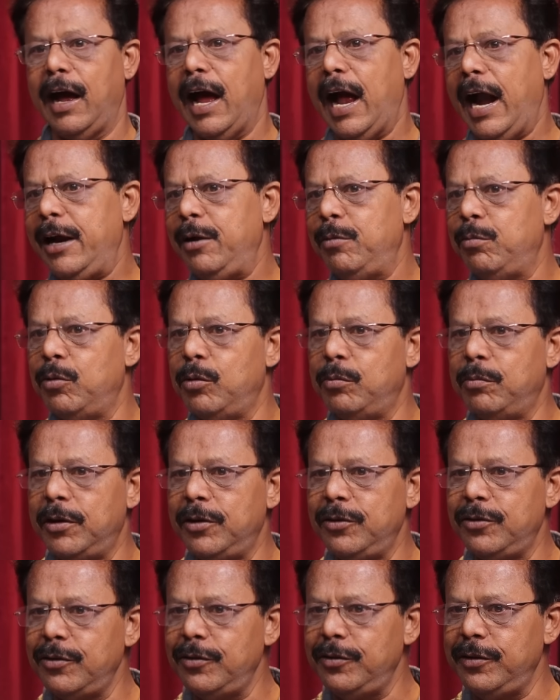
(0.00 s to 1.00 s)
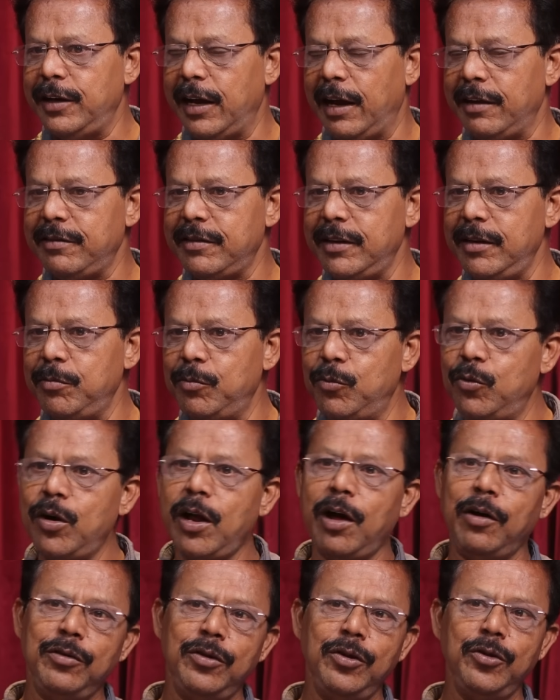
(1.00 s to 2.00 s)
ஹேண்ட் மூமெண்ட்ஸும் ஜாஸ்தி
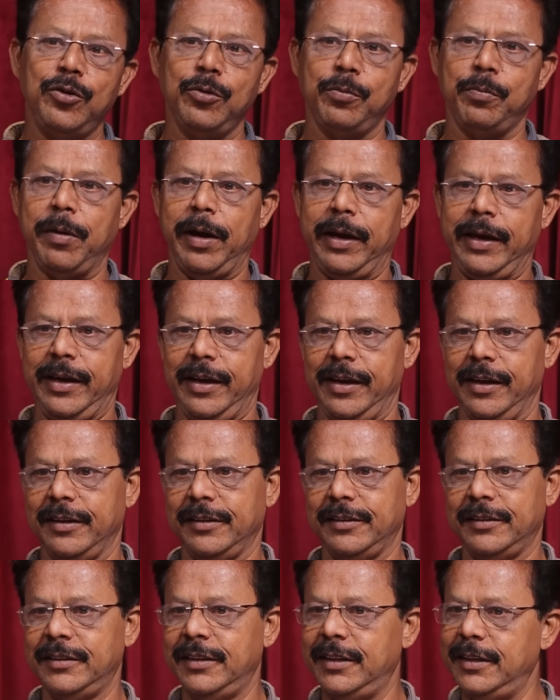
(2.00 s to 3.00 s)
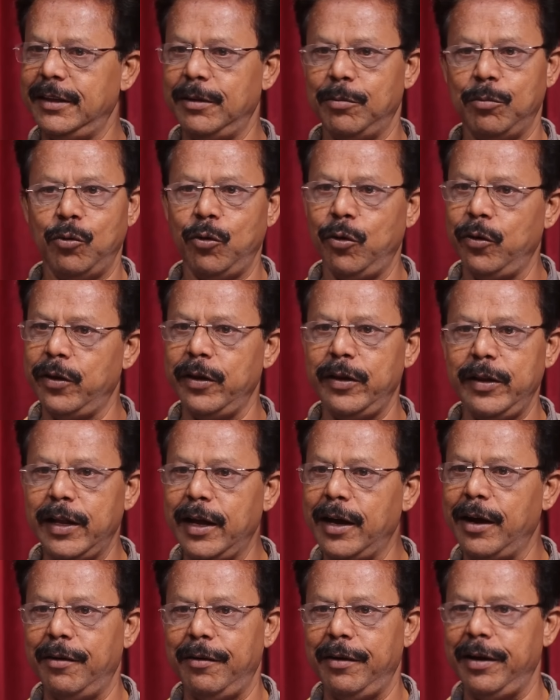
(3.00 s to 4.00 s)
மூணாவது துப்பாக்கி இந்த மூணுத்தையும்
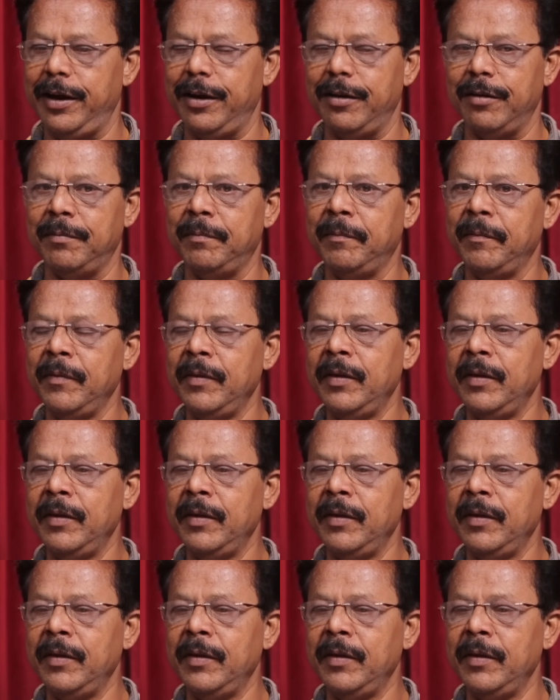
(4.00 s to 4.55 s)
தான் கவனிக்கணும்